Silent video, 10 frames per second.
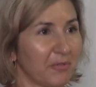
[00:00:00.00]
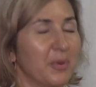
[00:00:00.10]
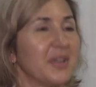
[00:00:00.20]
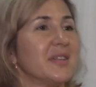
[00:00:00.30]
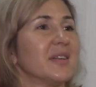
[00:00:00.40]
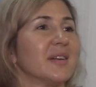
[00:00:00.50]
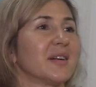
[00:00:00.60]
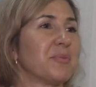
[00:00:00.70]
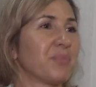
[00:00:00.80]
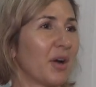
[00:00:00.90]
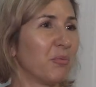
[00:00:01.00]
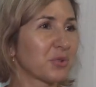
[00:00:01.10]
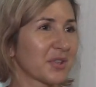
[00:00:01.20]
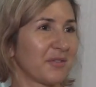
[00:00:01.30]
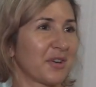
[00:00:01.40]
пределах
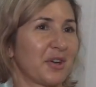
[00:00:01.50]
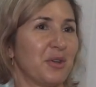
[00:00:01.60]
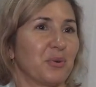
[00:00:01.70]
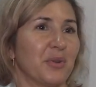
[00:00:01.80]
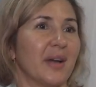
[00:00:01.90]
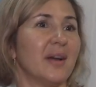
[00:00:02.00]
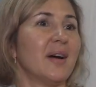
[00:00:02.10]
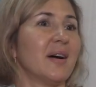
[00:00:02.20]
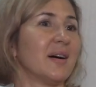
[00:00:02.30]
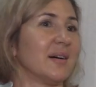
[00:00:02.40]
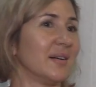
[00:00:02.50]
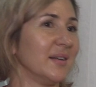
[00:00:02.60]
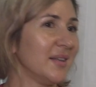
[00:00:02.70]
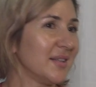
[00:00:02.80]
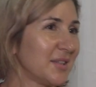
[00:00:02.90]
Амурского района, а,
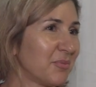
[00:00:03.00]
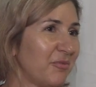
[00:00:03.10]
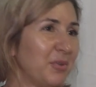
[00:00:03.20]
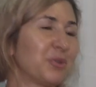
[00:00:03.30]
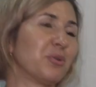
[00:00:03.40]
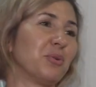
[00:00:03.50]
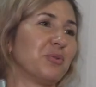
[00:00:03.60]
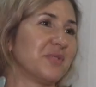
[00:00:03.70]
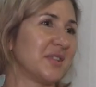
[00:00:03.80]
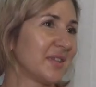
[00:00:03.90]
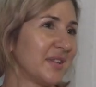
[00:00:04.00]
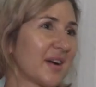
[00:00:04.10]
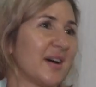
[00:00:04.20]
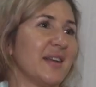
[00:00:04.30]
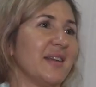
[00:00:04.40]
ездим в питон, в
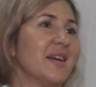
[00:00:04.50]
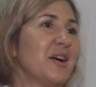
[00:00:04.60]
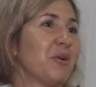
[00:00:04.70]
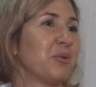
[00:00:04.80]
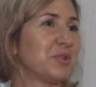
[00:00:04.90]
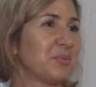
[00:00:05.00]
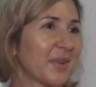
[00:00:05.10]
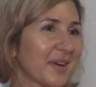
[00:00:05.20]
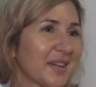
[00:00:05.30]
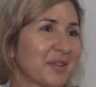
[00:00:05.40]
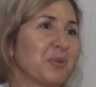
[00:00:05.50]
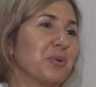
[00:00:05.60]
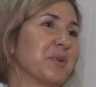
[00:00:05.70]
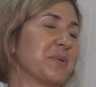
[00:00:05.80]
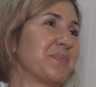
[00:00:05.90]
дендрарий, ходим на
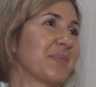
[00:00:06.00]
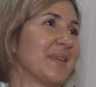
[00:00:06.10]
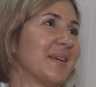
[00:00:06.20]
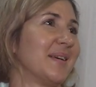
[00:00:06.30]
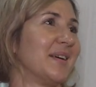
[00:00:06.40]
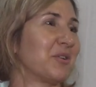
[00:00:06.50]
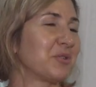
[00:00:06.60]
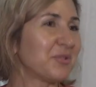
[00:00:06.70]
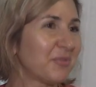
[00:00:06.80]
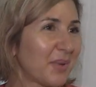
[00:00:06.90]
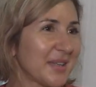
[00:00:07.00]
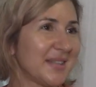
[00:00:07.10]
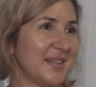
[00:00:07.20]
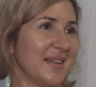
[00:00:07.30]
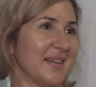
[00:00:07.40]
каток, а, ходим в
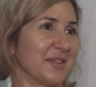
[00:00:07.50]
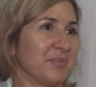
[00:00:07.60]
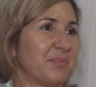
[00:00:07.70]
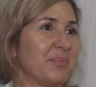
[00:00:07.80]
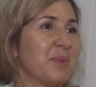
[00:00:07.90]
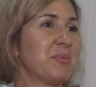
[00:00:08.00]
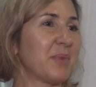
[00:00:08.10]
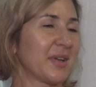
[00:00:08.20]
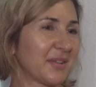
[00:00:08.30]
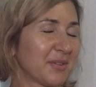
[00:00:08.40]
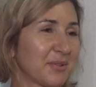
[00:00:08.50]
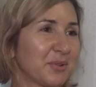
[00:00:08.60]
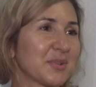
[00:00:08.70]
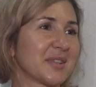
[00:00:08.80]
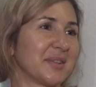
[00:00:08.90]
бассейн. Помимо этого
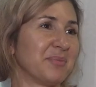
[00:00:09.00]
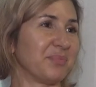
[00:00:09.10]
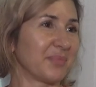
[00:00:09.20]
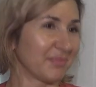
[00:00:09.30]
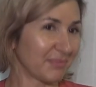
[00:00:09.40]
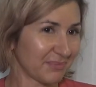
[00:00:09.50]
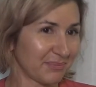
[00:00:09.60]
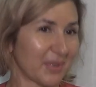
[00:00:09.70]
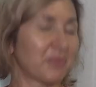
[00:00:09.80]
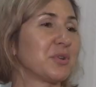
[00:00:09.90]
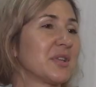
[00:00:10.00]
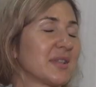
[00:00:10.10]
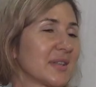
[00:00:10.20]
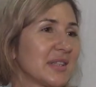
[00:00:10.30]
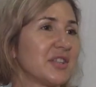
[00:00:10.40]
ведутся,
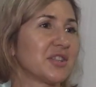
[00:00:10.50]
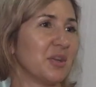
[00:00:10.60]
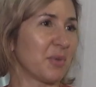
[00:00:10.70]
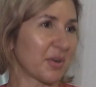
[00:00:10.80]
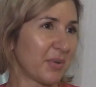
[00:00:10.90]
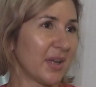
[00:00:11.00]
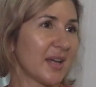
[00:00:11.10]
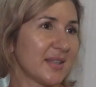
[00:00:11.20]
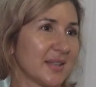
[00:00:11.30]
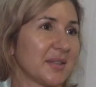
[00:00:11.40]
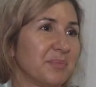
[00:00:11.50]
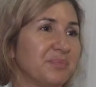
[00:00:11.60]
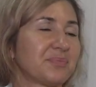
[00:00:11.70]
проводятся различные мероприятия,